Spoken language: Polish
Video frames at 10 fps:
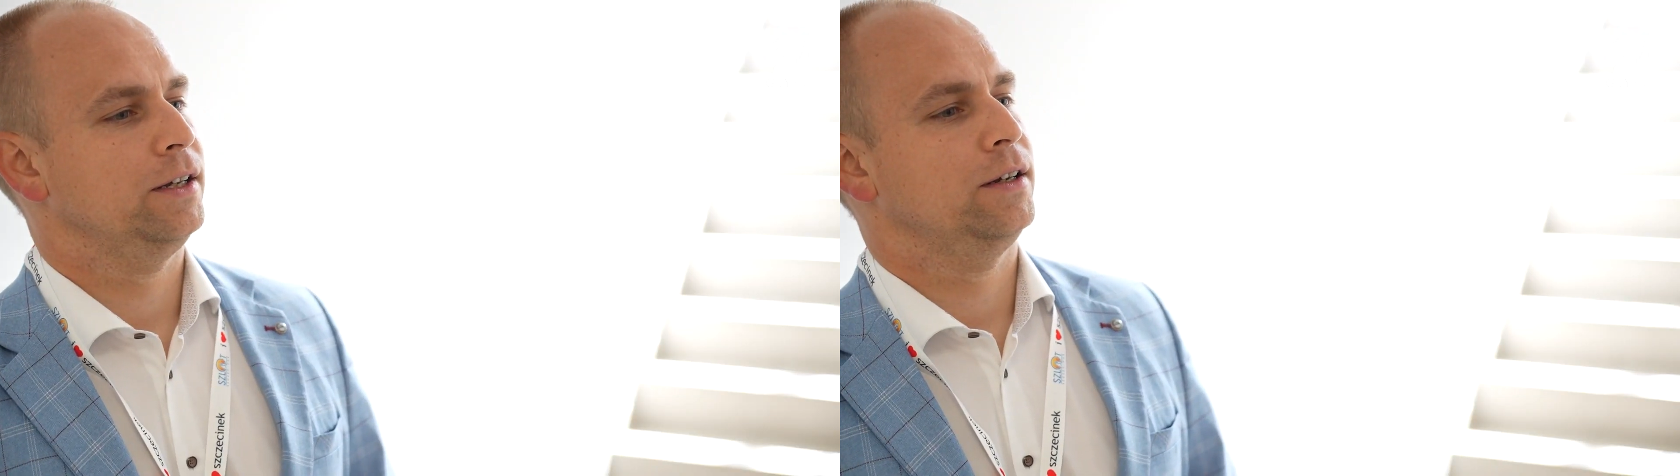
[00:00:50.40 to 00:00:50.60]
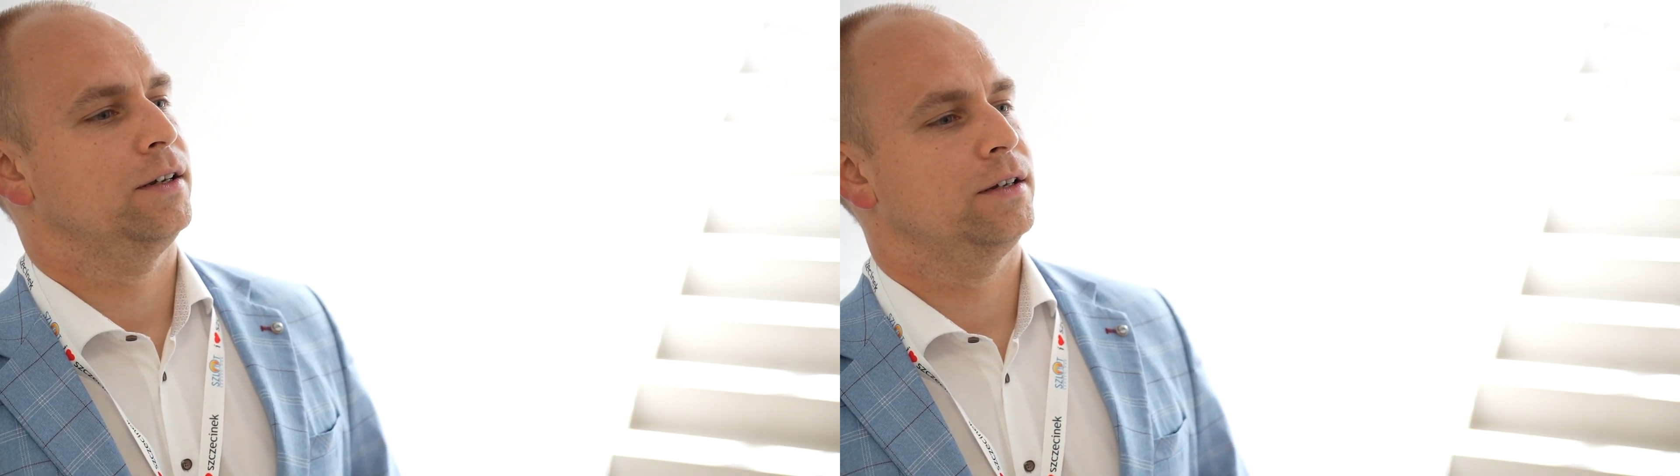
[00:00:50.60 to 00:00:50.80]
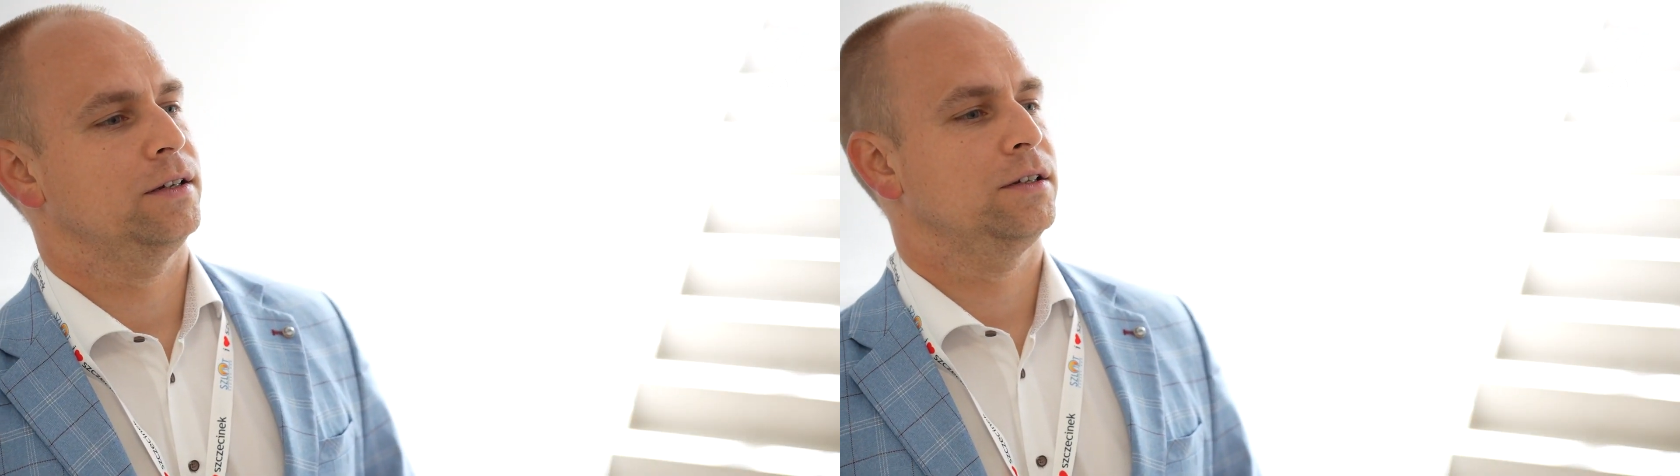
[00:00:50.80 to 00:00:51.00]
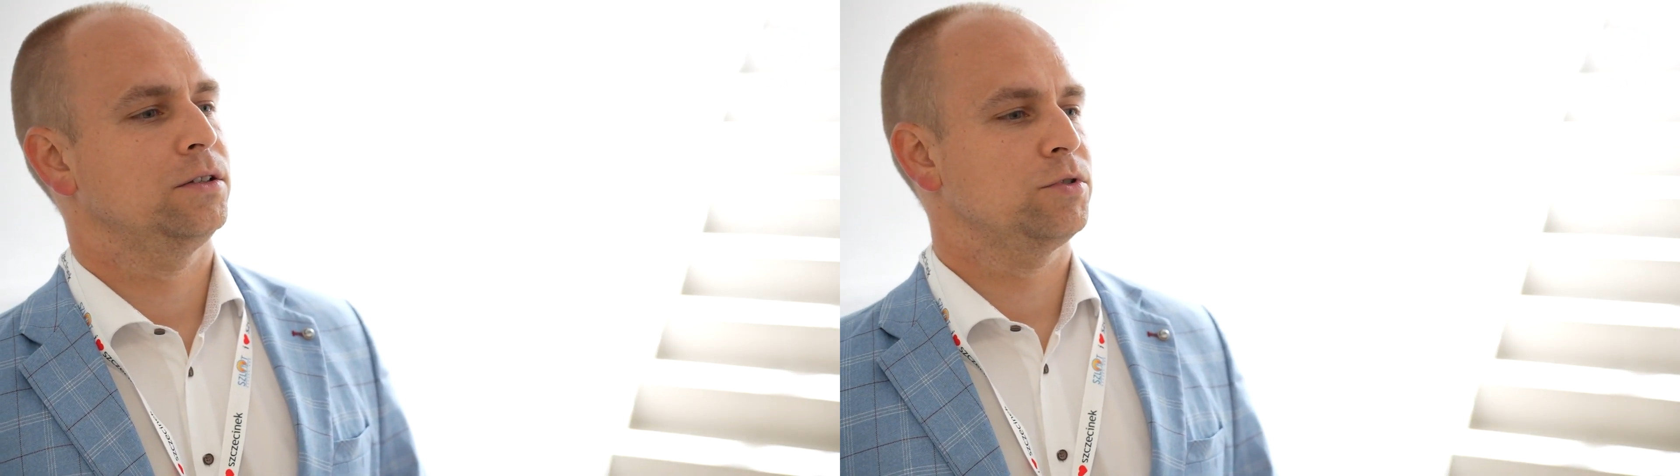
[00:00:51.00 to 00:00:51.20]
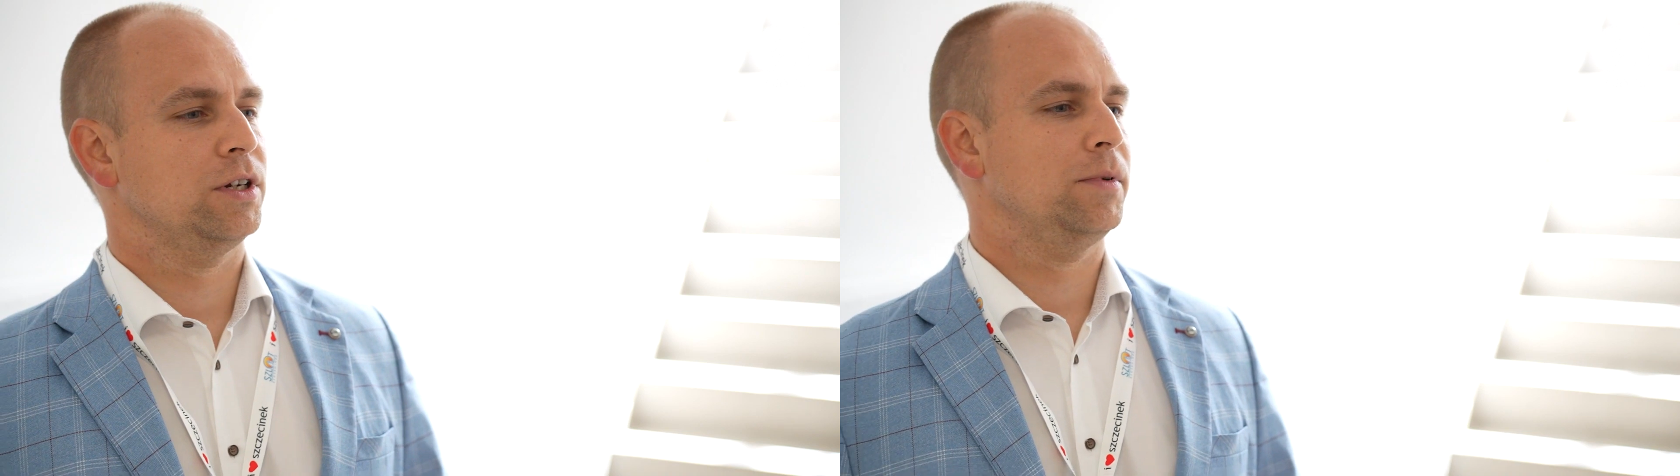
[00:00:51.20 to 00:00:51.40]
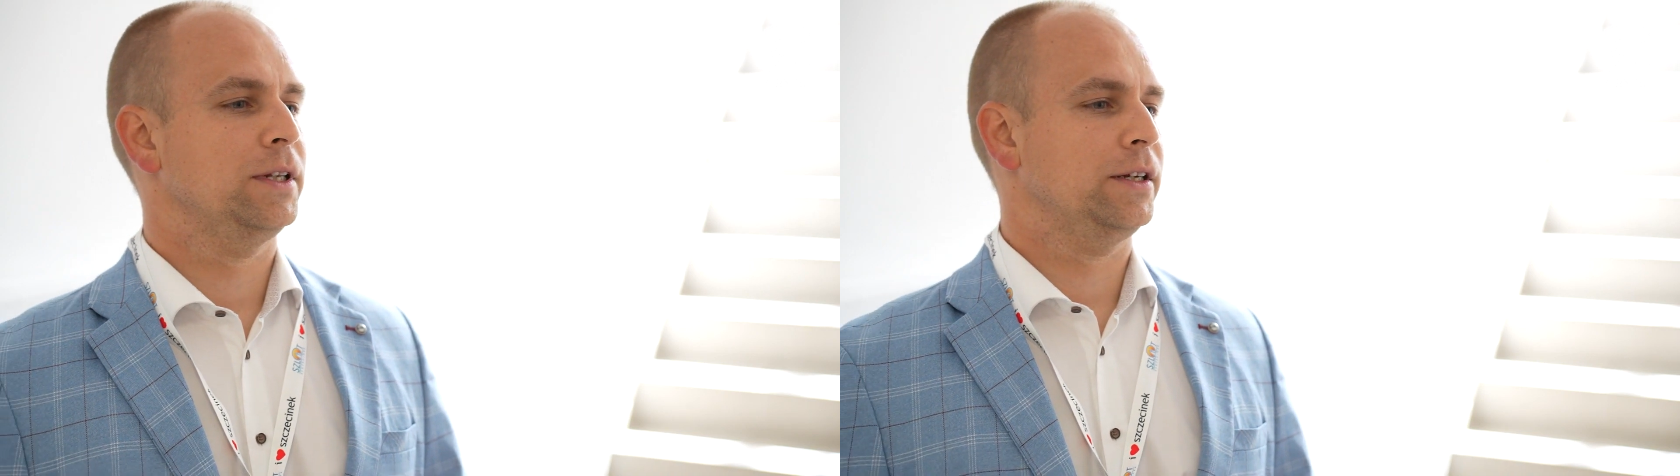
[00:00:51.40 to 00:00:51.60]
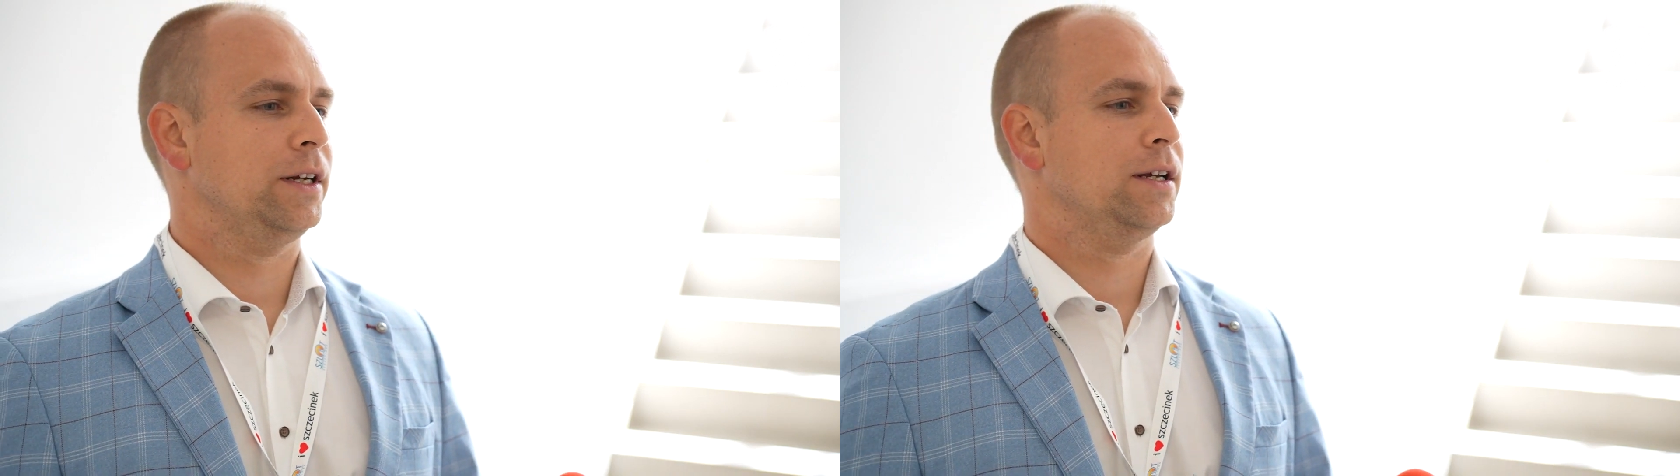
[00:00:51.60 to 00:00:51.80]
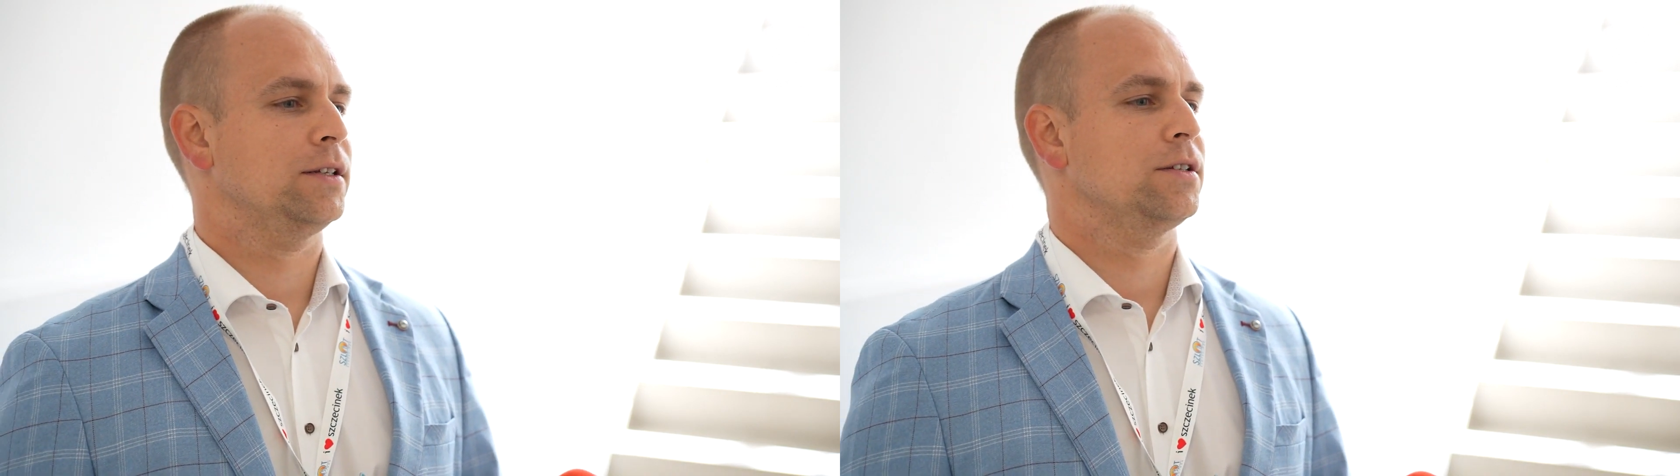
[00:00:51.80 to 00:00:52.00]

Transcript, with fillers: E, duże badania